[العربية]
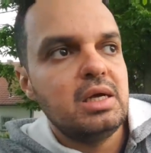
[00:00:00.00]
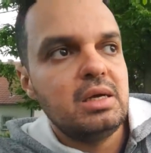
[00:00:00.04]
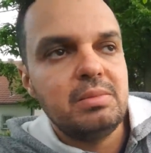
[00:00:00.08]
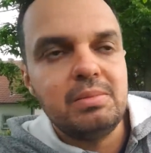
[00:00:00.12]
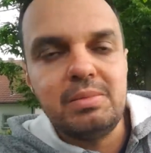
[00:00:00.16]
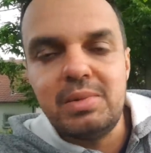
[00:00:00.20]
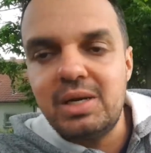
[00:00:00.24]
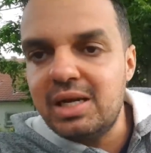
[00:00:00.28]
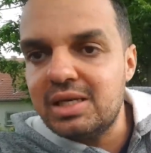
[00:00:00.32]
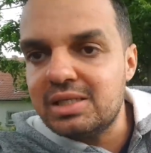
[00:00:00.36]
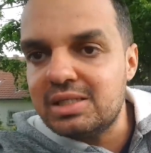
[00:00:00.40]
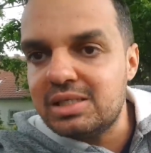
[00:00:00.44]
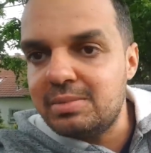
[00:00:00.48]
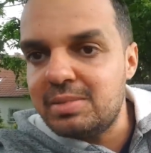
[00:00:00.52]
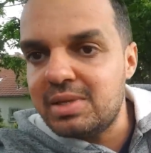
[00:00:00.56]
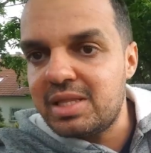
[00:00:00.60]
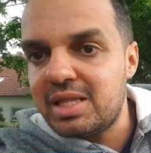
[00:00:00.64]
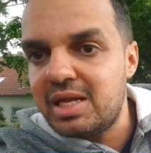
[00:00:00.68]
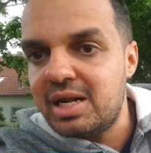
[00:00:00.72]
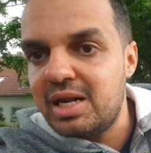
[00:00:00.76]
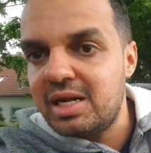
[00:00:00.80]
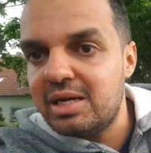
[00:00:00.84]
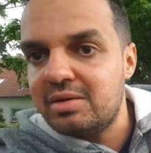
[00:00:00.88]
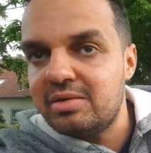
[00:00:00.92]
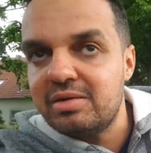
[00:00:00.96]
بلاصه
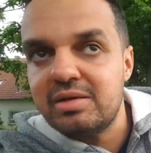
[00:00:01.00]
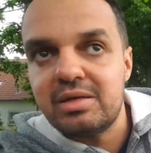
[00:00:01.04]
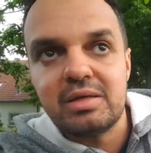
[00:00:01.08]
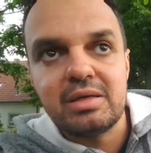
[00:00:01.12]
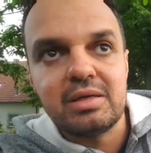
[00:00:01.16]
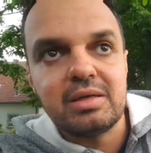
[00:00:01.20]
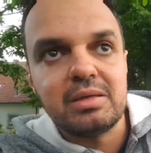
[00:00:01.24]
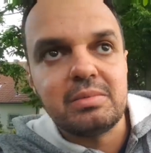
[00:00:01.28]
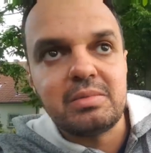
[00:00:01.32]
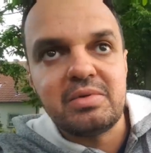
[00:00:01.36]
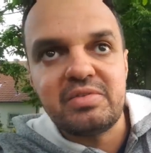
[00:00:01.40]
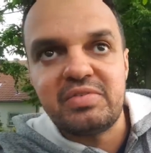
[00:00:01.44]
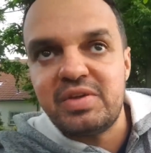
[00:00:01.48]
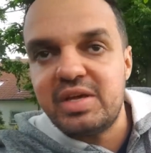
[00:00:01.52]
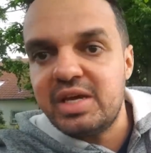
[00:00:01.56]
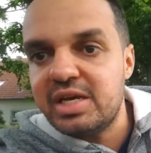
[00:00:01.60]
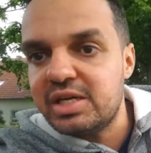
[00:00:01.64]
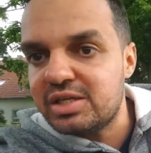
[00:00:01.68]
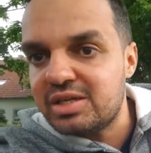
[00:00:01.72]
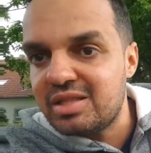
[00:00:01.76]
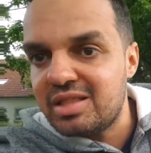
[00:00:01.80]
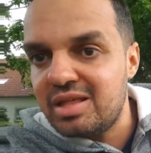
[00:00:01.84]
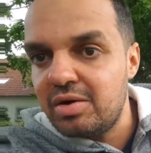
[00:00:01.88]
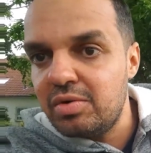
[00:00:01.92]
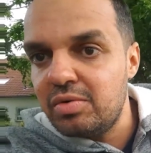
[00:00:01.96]
مثلا آه، ما
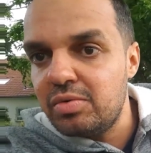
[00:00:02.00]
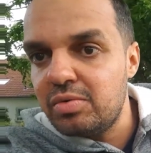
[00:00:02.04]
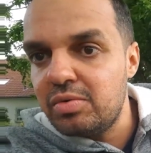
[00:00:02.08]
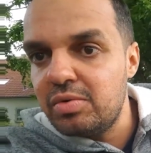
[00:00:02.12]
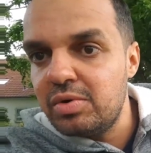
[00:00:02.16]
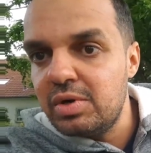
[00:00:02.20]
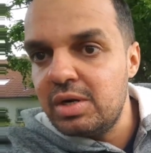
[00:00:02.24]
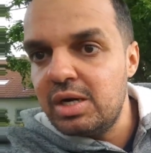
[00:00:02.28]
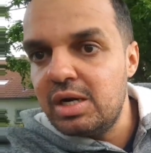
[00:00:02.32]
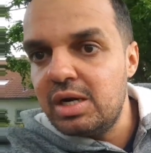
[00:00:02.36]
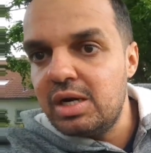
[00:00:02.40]
فيهاش ضوء